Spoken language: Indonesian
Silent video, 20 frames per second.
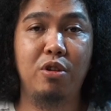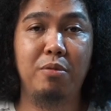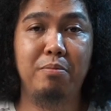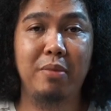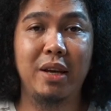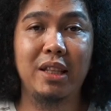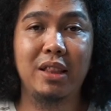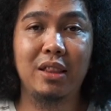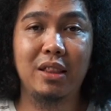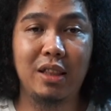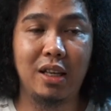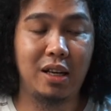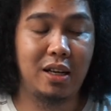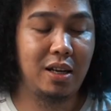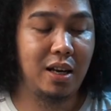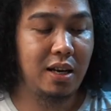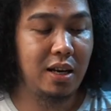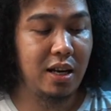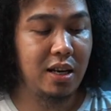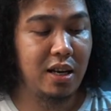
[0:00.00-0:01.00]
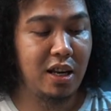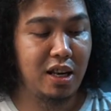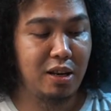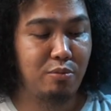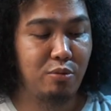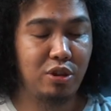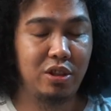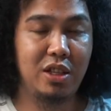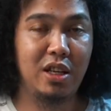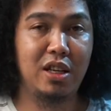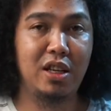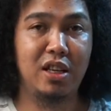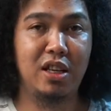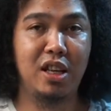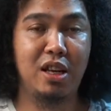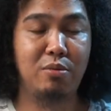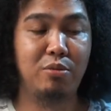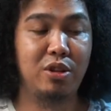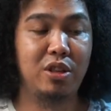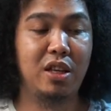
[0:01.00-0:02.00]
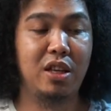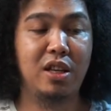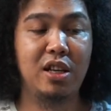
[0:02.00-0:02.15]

meter dan ada remote-nya nih di remote-nya